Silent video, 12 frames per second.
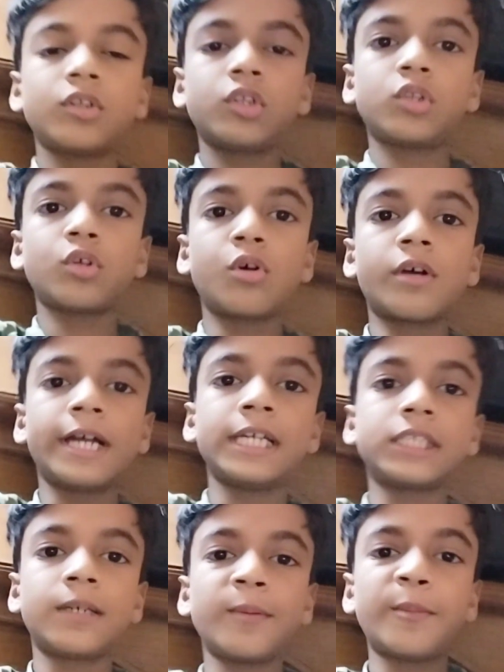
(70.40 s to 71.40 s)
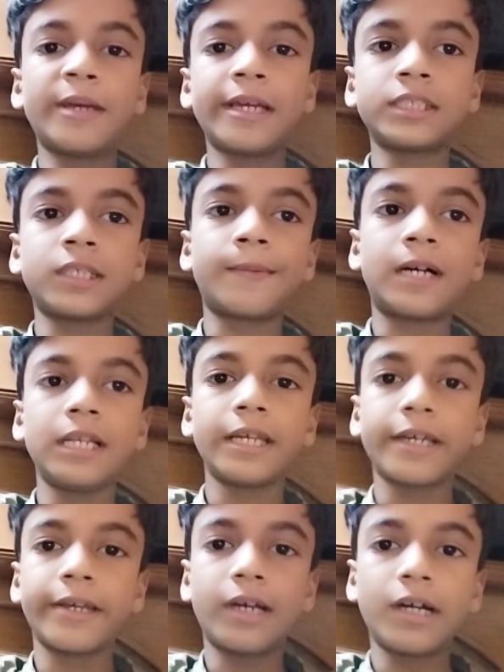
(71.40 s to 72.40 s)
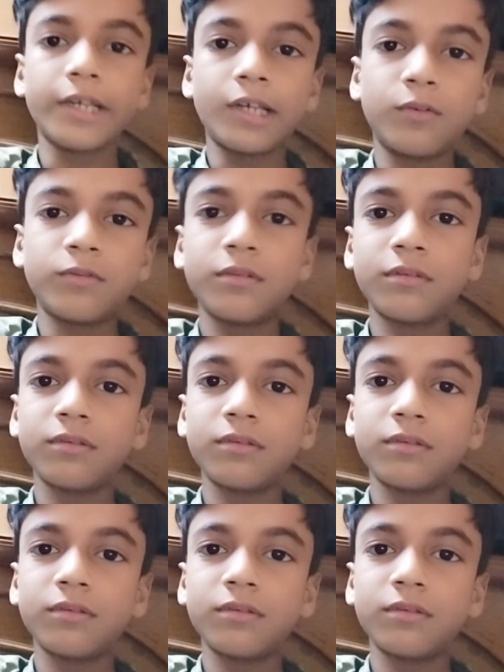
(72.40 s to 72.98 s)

तो गाइस अभी मैं सामान लेकर आ गया हूँ